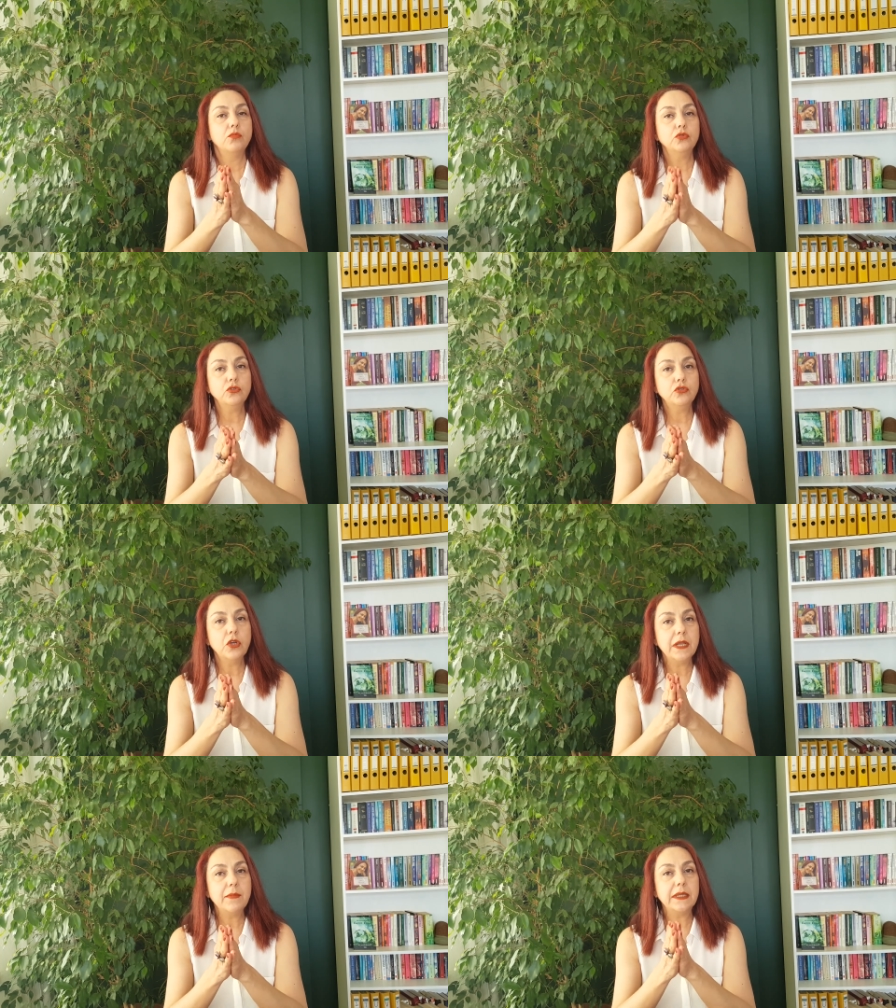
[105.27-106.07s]
Bunu
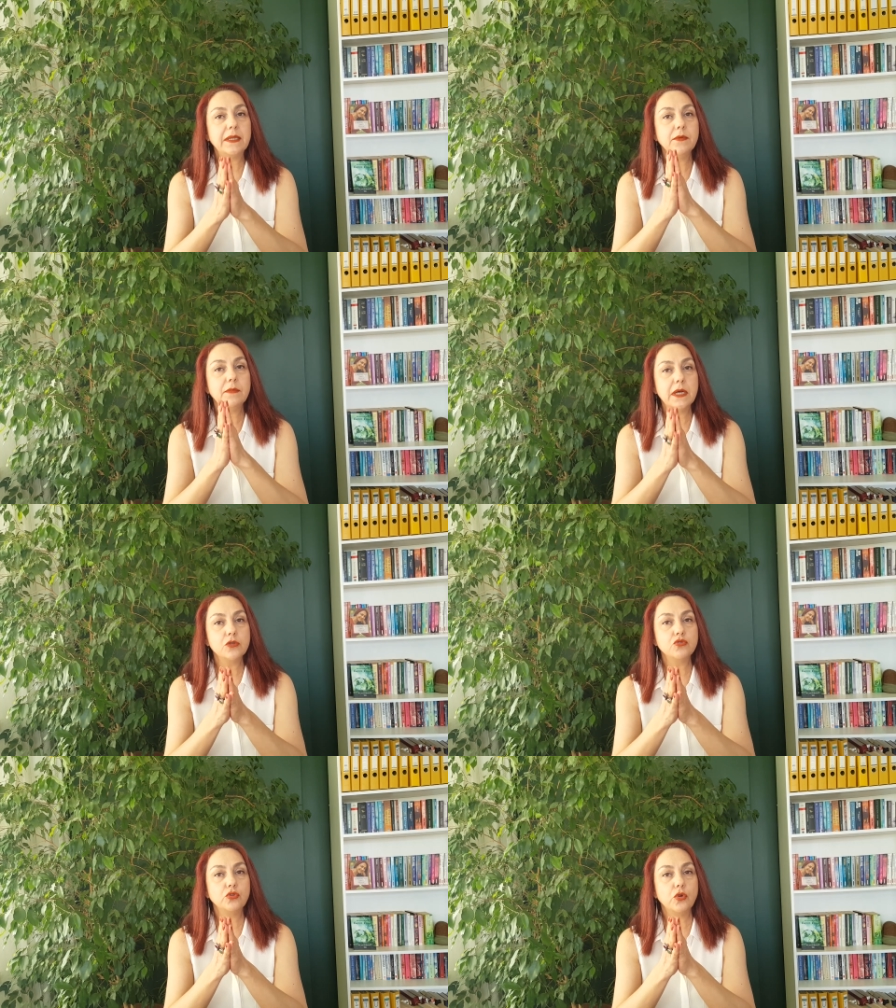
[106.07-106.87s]
söylemekte bir
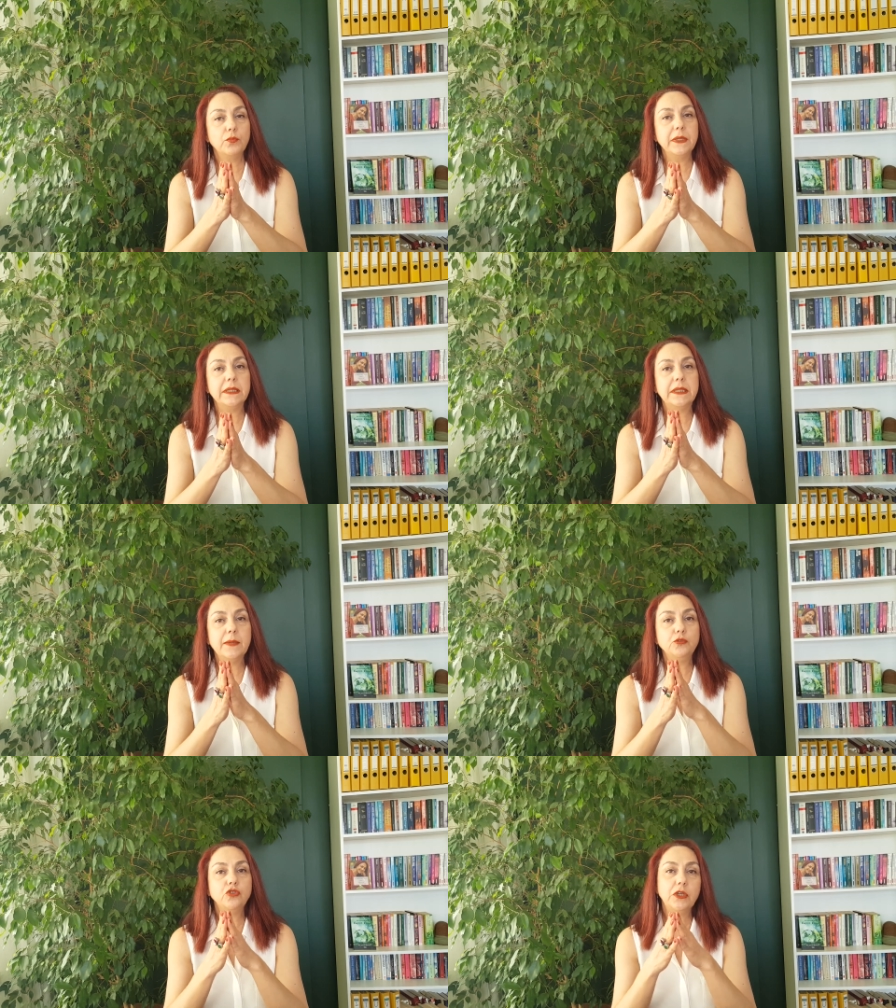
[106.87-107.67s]
mahsur yok. Bakın
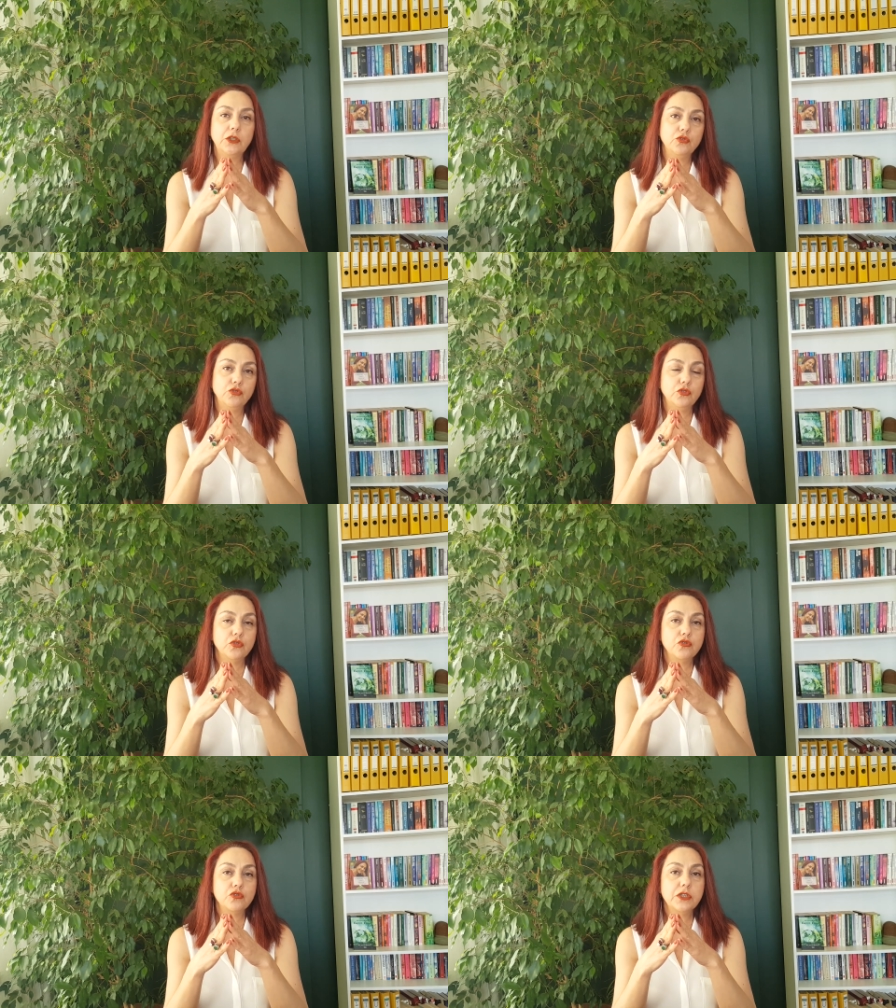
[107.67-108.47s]
hep şöyle
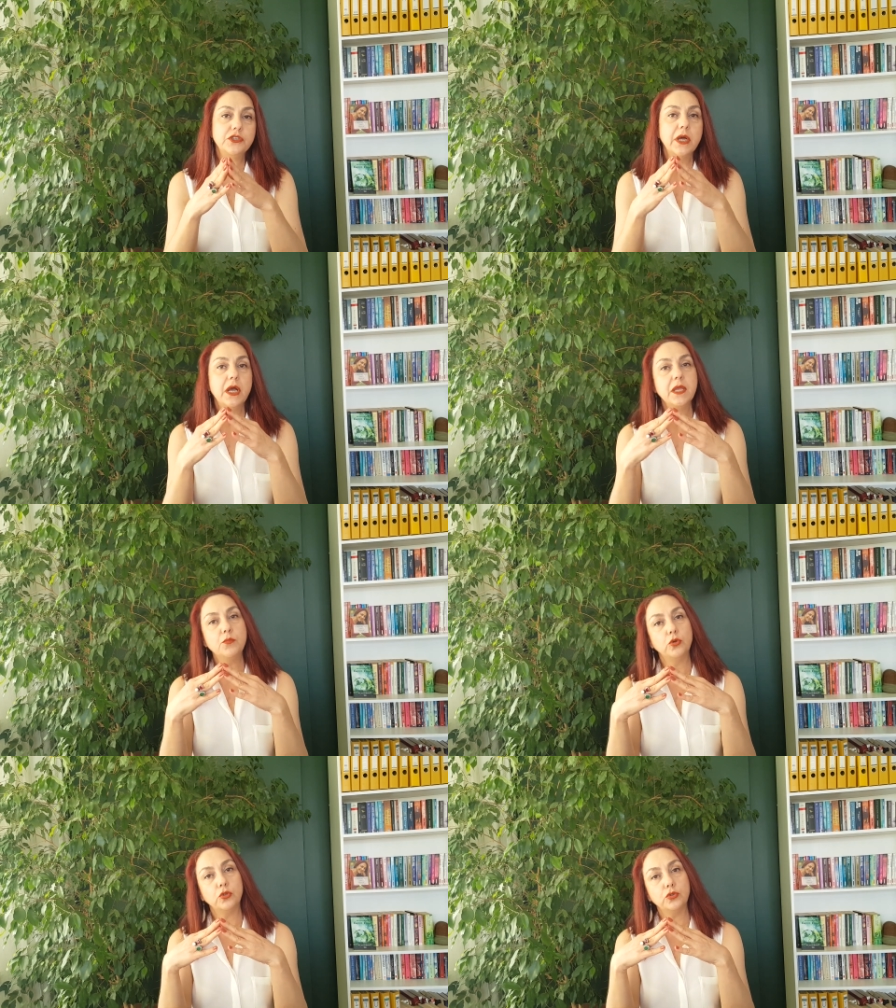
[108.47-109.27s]
düşünüyorsunuz. İşte
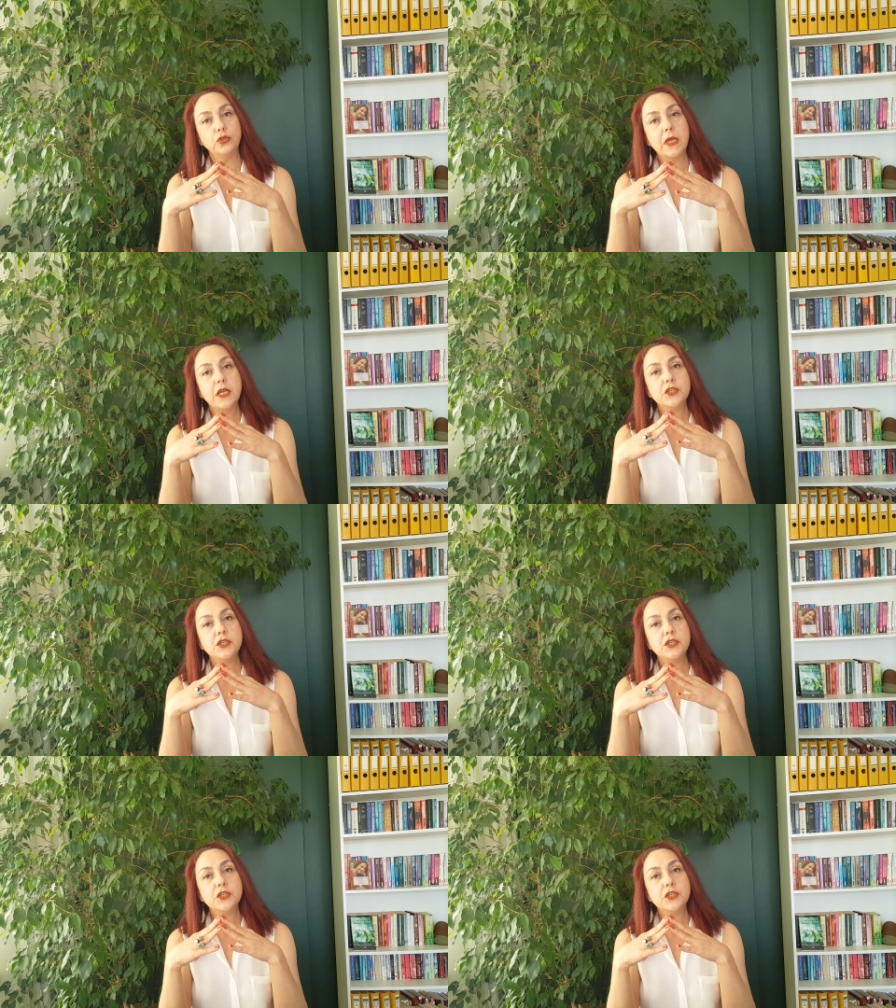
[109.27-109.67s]
ayıp olur.